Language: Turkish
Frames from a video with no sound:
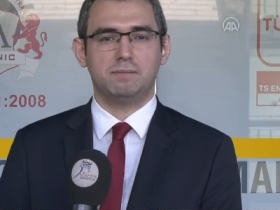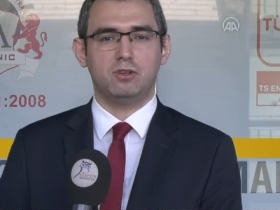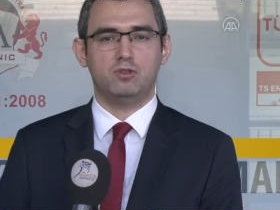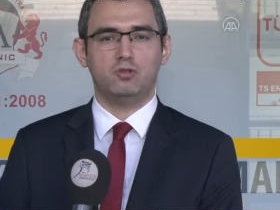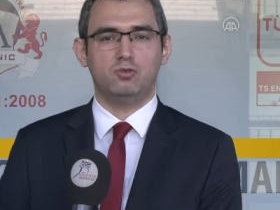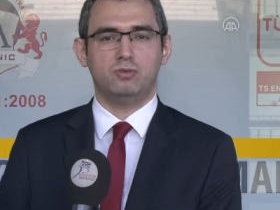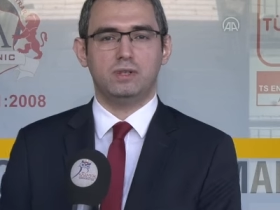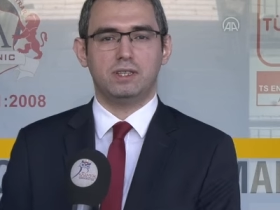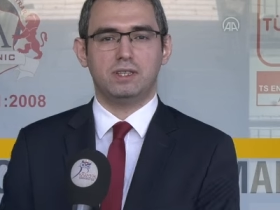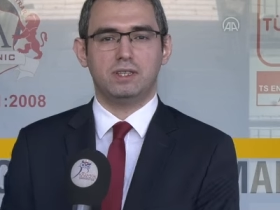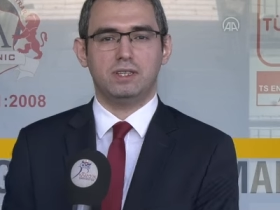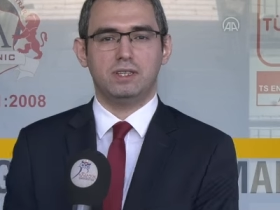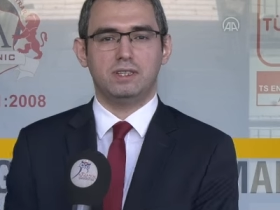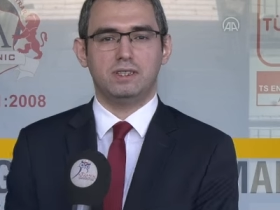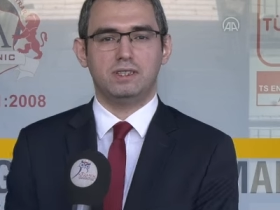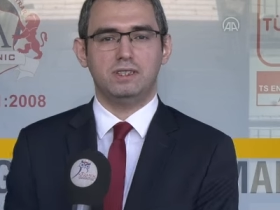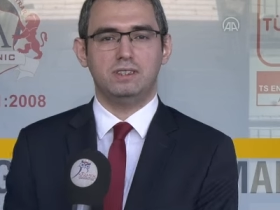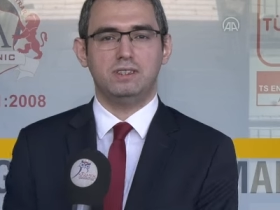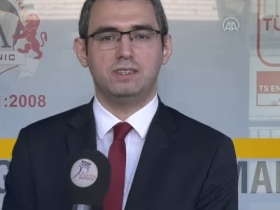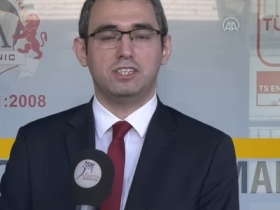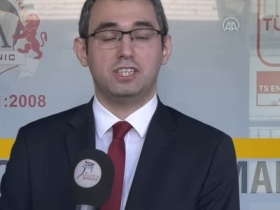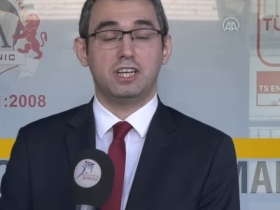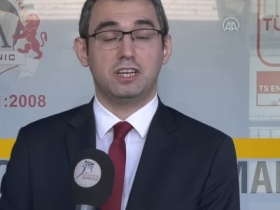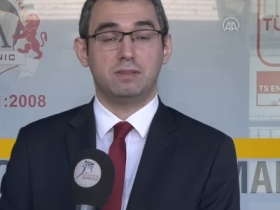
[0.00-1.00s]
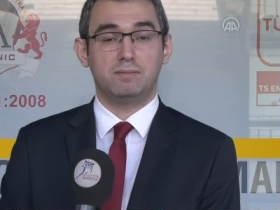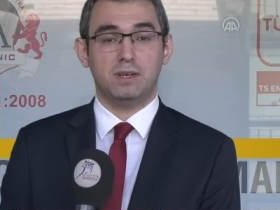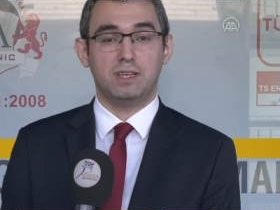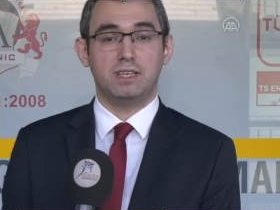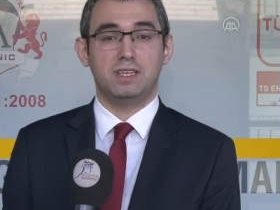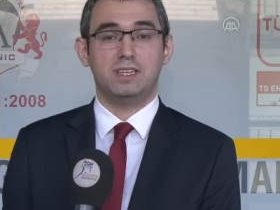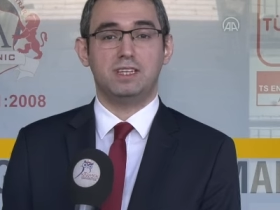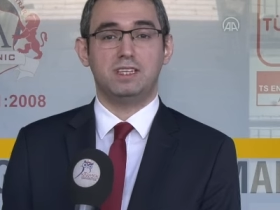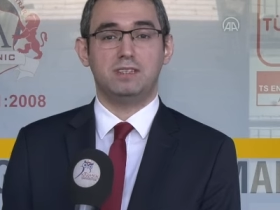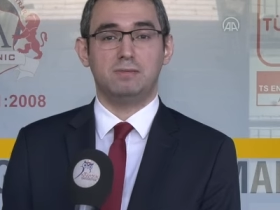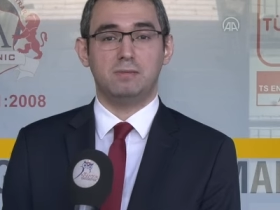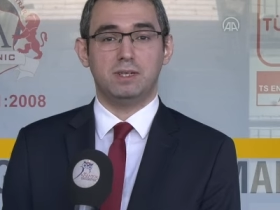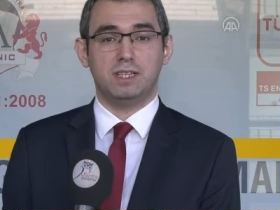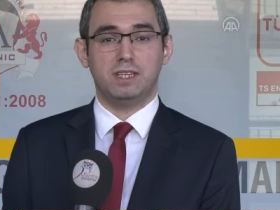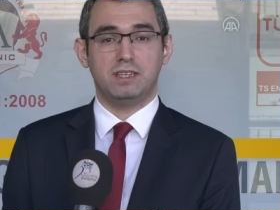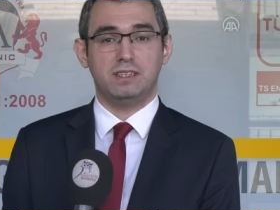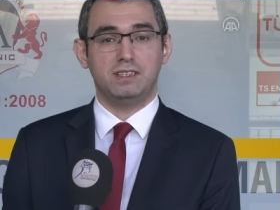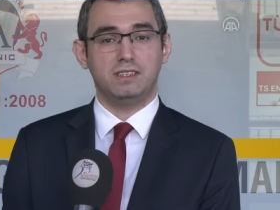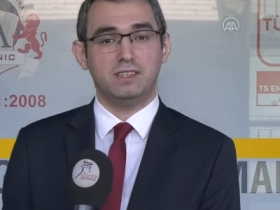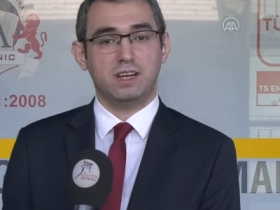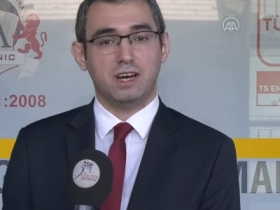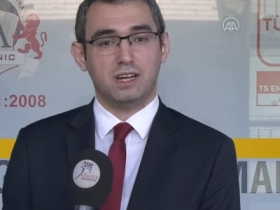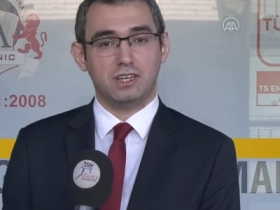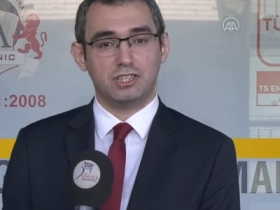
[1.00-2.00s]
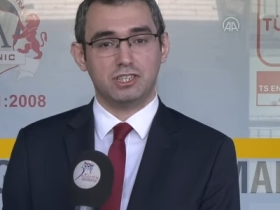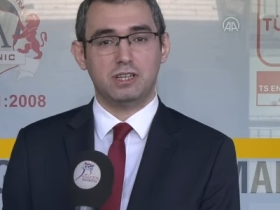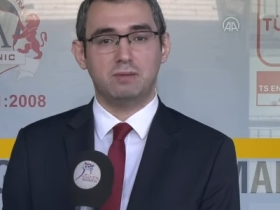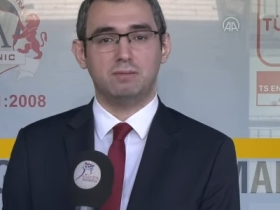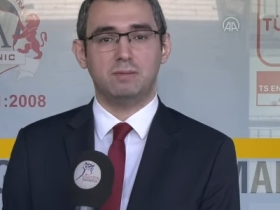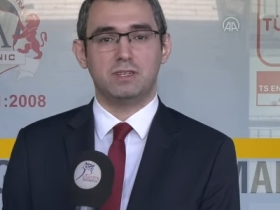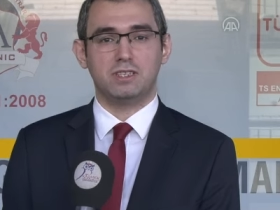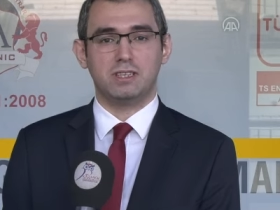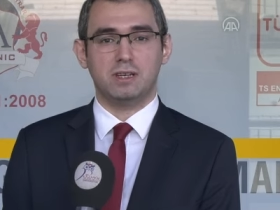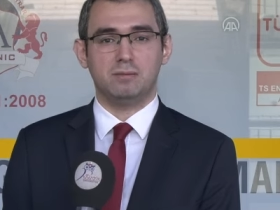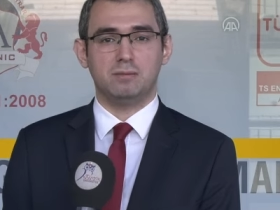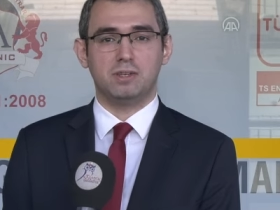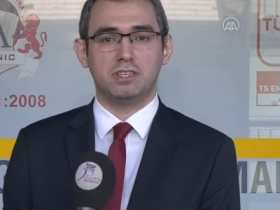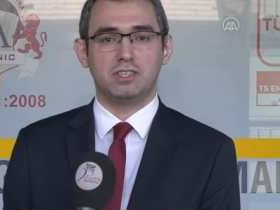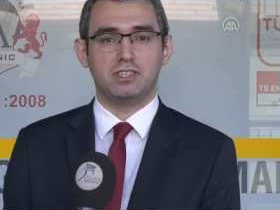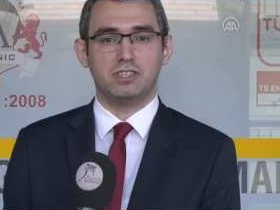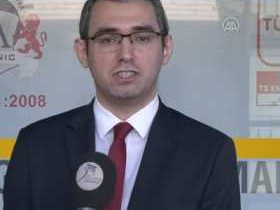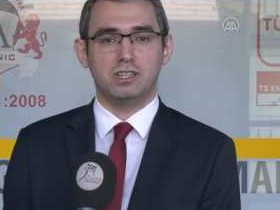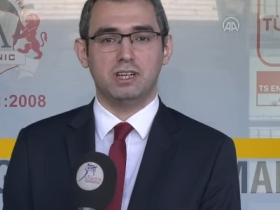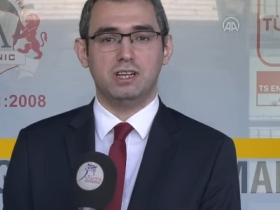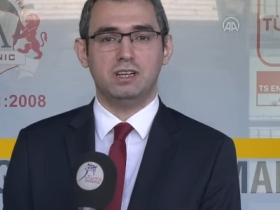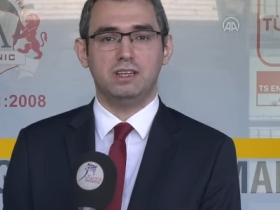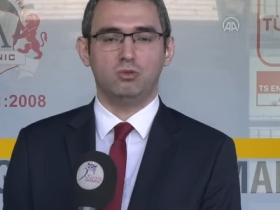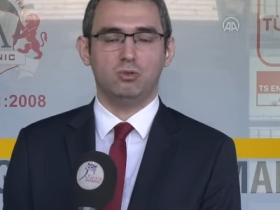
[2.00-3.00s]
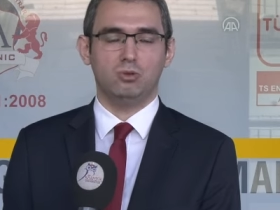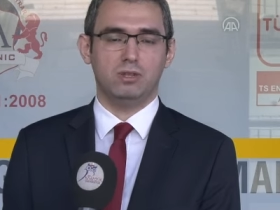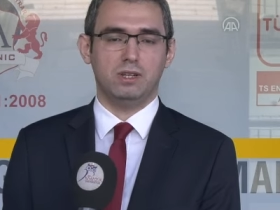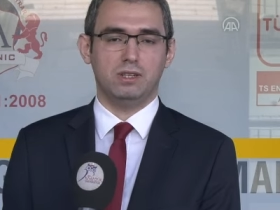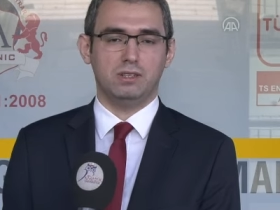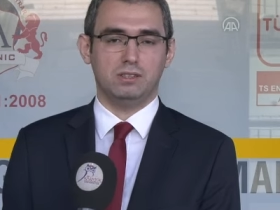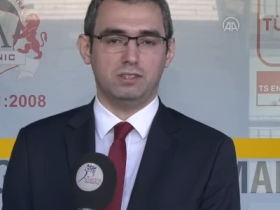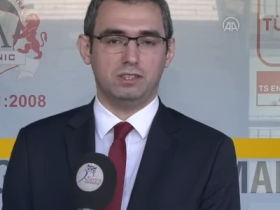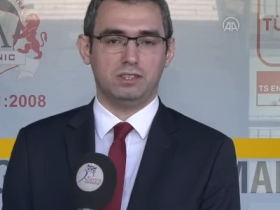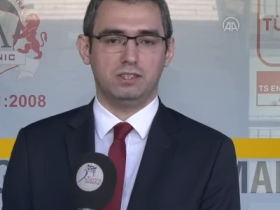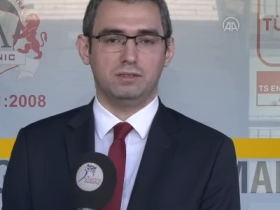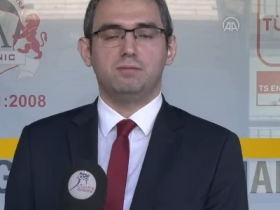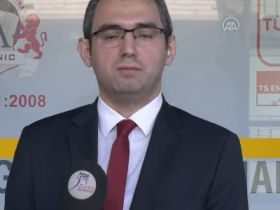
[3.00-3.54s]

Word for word: kuvvetlerinin çekme gerilmelerinin karşılanması amacıyla kullanılır.